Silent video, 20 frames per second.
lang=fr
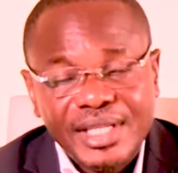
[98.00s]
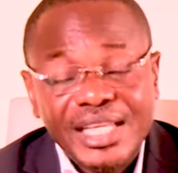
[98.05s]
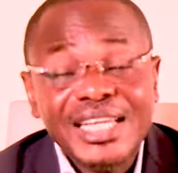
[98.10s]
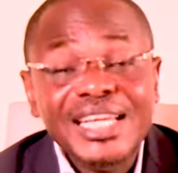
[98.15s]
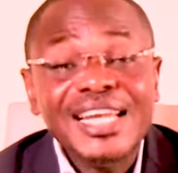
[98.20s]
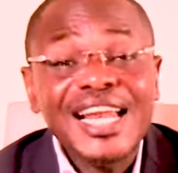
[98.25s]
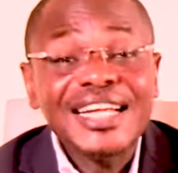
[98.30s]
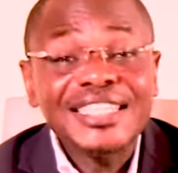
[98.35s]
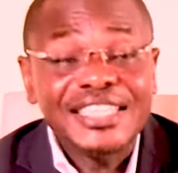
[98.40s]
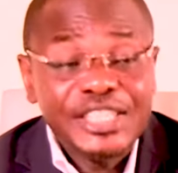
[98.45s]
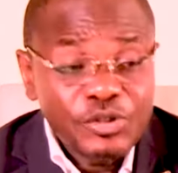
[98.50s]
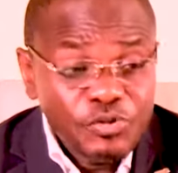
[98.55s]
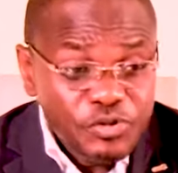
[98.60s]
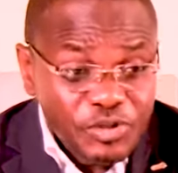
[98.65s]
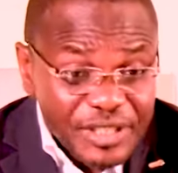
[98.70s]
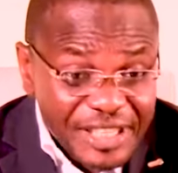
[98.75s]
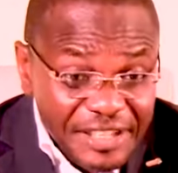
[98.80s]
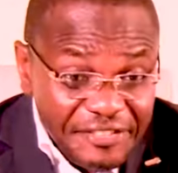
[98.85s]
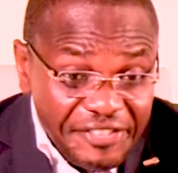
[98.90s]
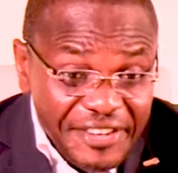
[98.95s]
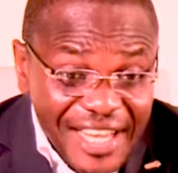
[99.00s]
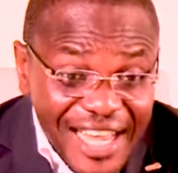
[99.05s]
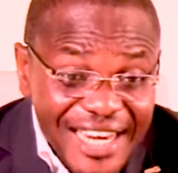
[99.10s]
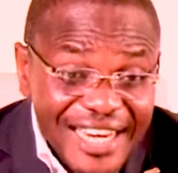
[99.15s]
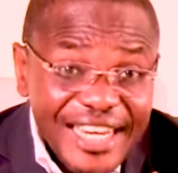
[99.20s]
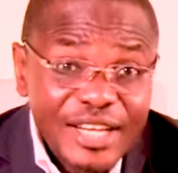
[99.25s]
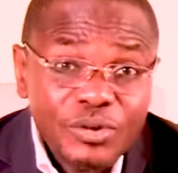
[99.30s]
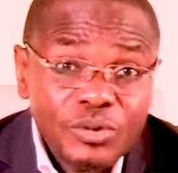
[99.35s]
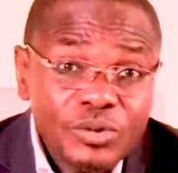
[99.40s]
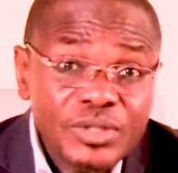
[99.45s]
il a dit, vous devez
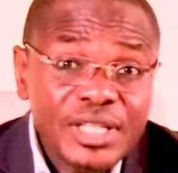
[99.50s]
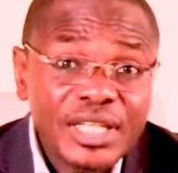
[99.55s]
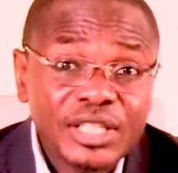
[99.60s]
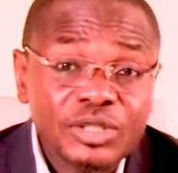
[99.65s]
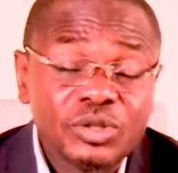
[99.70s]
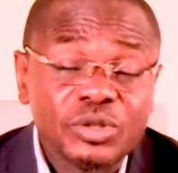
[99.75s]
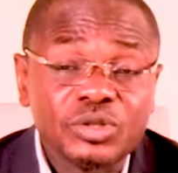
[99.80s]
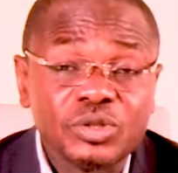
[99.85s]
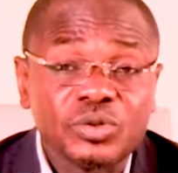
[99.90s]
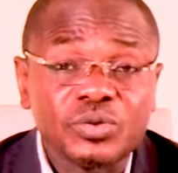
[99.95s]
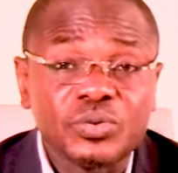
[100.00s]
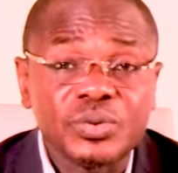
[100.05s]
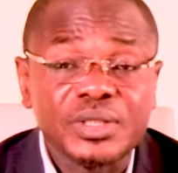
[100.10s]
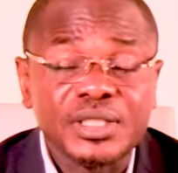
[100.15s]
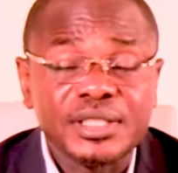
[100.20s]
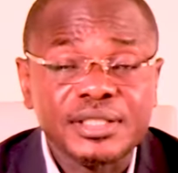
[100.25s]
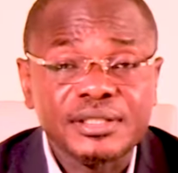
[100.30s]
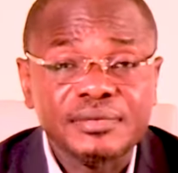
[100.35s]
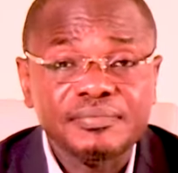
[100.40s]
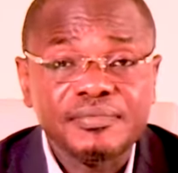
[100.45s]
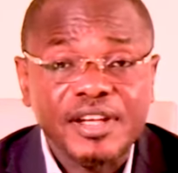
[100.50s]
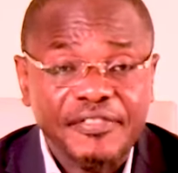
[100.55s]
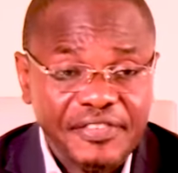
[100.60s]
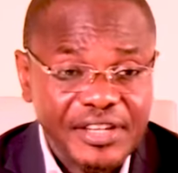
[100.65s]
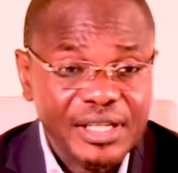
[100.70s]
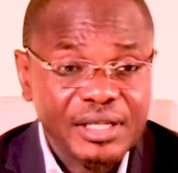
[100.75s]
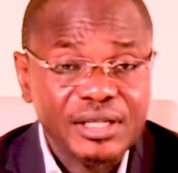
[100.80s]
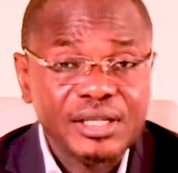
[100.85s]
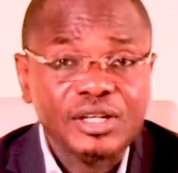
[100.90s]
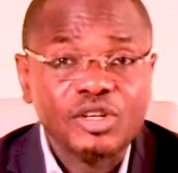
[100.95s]
aller aux élections aujourd'hui.
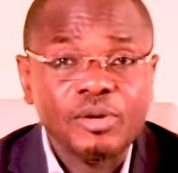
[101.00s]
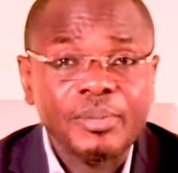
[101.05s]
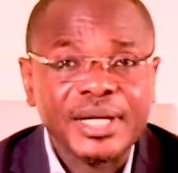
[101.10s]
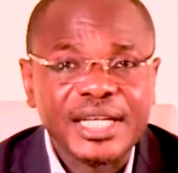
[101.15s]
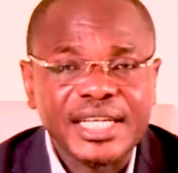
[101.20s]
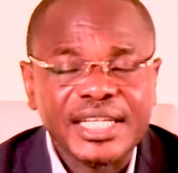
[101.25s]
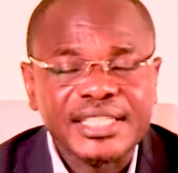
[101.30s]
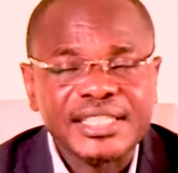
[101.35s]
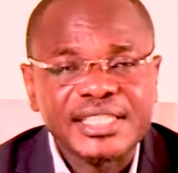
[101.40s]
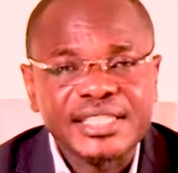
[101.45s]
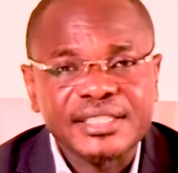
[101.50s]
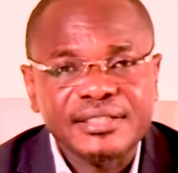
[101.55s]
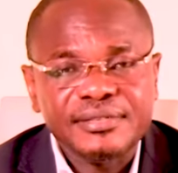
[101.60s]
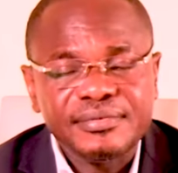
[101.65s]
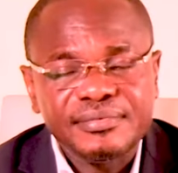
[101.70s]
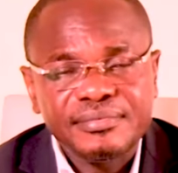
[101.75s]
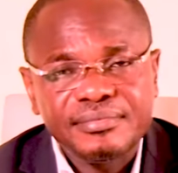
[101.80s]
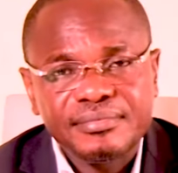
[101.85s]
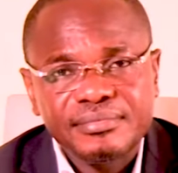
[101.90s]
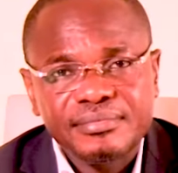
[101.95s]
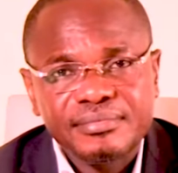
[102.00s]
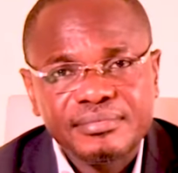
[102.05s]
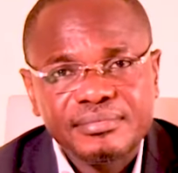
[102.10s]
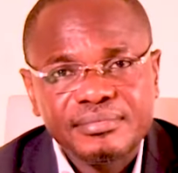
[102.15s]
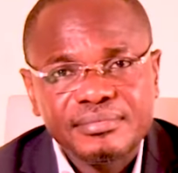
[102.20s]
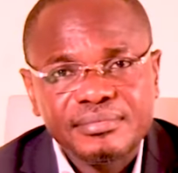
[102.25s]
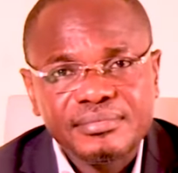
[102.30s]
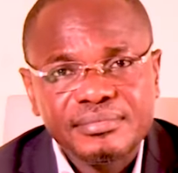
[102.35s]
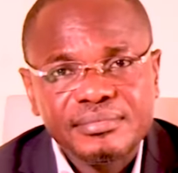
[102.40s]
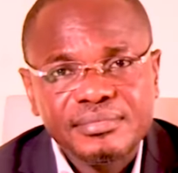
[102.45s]
Enfin, le mercredi.
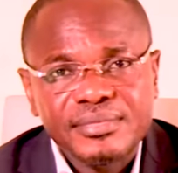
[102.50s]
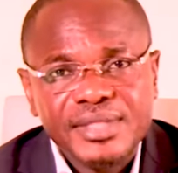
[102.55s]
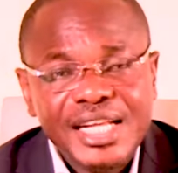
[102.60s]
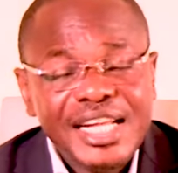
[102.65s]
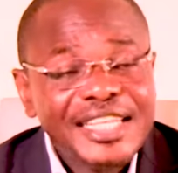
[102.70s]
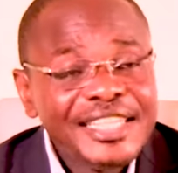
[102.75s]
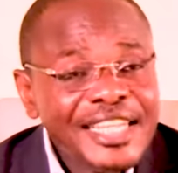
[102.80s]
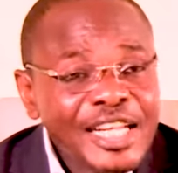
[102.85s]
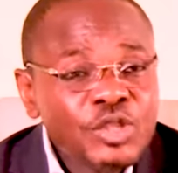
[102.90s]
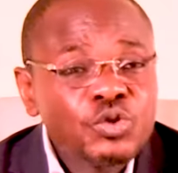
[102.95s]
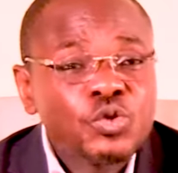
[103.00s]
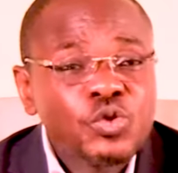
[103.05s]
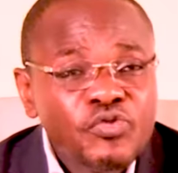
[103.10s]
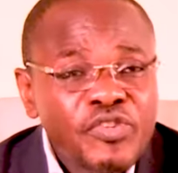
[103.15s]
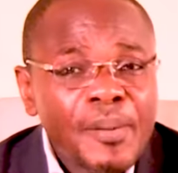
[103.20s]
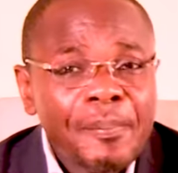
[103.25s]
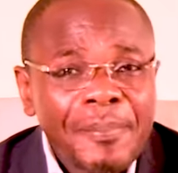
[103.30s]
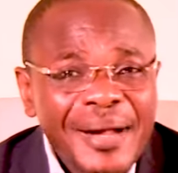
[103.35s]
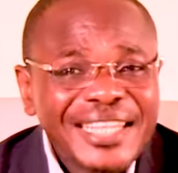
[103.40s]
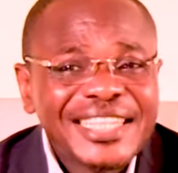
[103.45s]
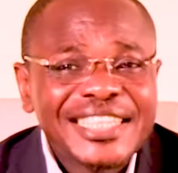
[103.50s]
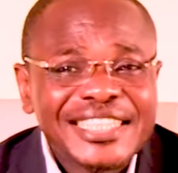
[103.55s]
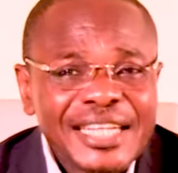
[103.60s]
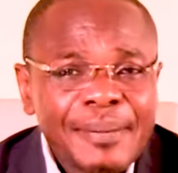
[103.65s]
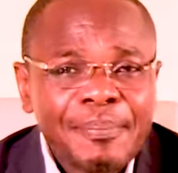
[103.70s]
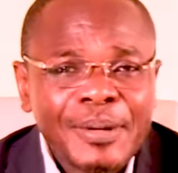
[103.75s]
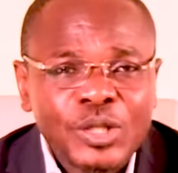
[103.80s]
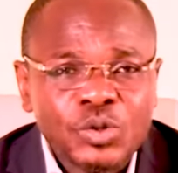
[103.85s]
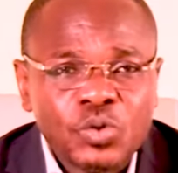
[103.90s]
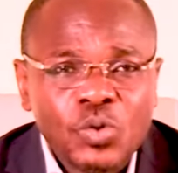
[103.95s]
Ne trouvez pas
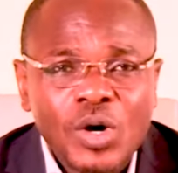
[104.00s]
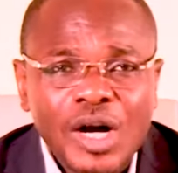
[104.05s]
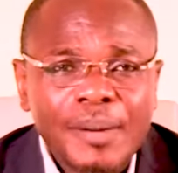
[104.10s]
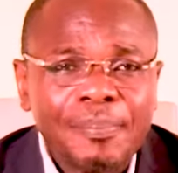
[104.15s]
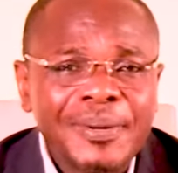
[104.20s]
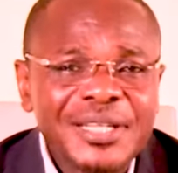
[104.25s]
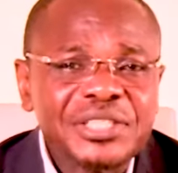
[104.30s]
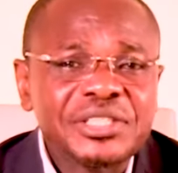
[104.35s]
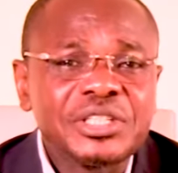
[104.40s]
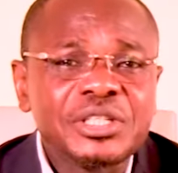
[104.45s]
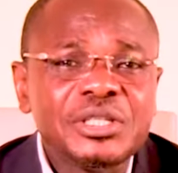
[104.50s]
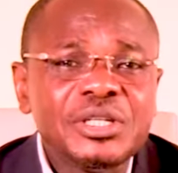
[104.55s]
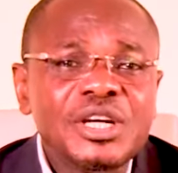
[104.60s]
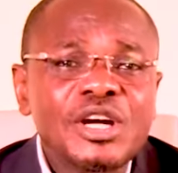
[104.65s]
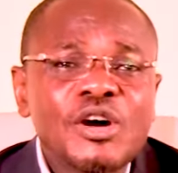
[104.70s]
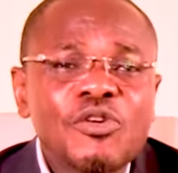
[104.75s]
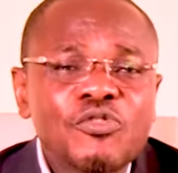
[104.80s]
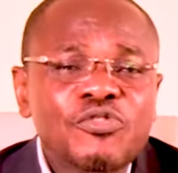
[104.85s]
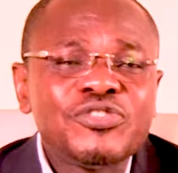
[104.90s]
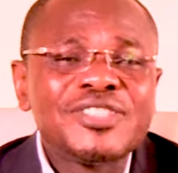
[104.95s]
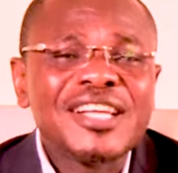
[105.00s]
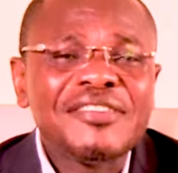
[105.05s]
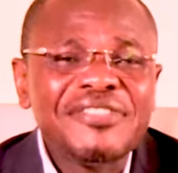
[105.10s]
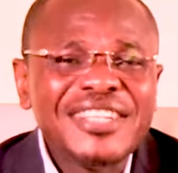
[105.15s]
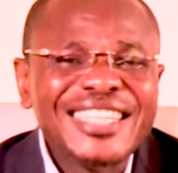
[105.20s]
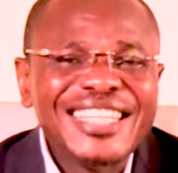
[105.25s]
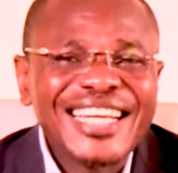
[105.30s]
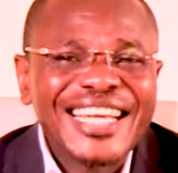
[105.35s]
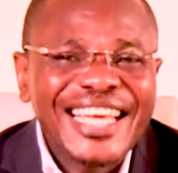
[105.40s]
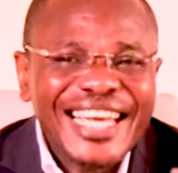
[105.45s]
d'échappatoire parce que vous avez
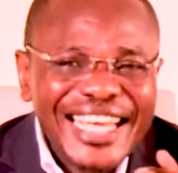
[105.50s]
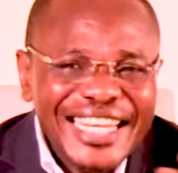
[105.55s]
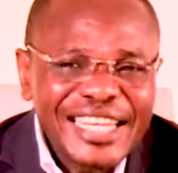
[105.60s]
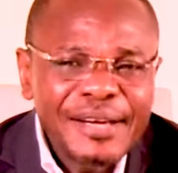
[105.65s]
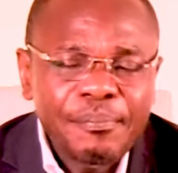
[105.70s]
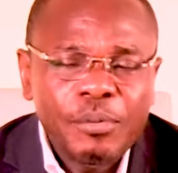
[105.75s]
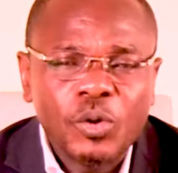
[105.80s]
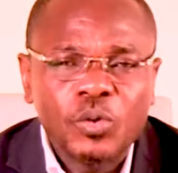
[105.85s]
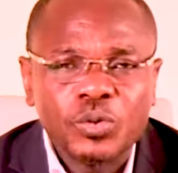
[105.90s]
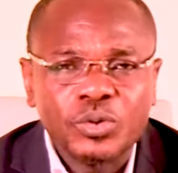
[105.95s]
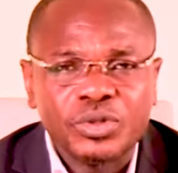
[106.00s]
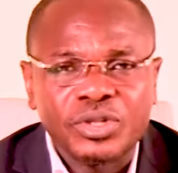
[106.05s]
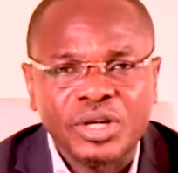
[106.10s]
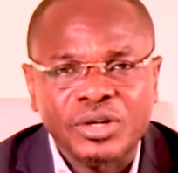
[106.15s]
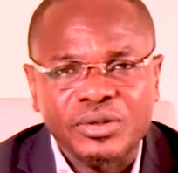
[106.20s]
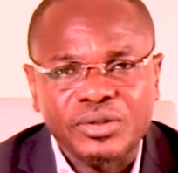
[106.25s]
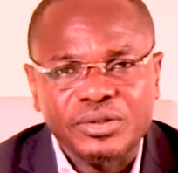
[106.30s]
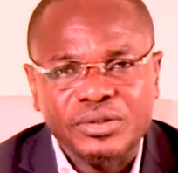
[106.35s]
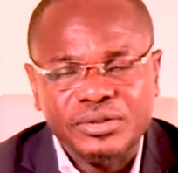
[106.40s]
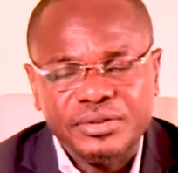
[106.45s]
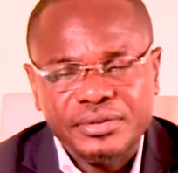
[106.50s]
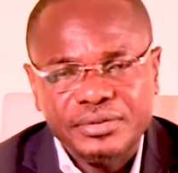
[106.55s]
dégrainé beaucoup de temps.